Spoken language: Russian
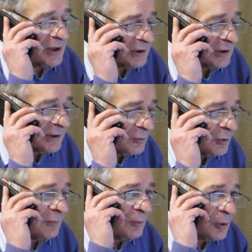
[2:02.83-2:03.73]
Это
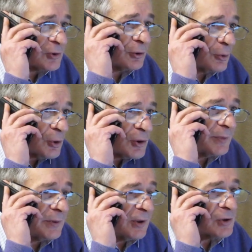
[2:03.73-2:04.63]
такой мост
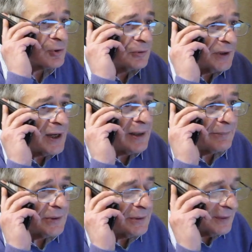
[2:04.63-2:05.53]
дружбы между
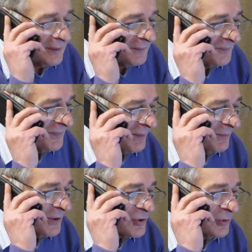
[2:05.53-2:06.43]
нами,
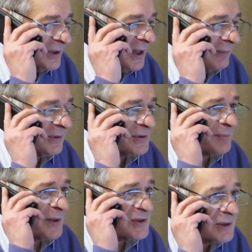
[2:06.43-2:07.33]
между нами.
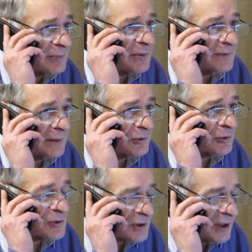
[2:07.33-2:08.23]
Спасибо вам,
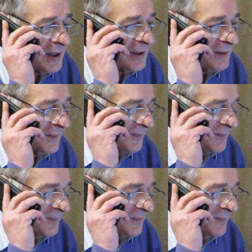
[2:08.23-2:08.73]
друзья.